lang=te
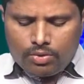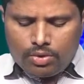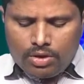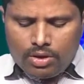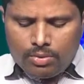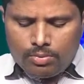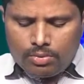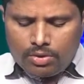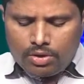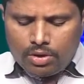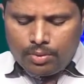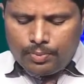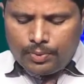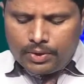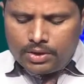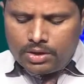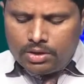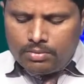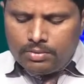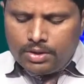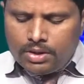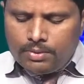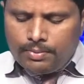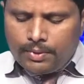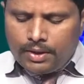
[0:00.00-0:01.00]
కొన్ని ముండ్ల పొదల
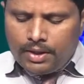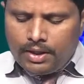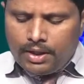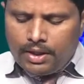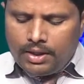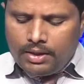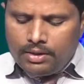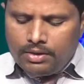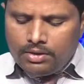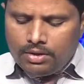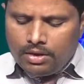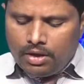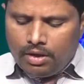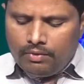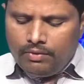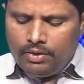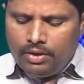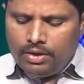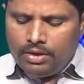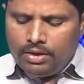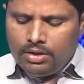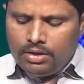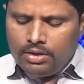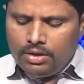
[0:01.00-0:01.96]
మీద పడ్డాయి అవి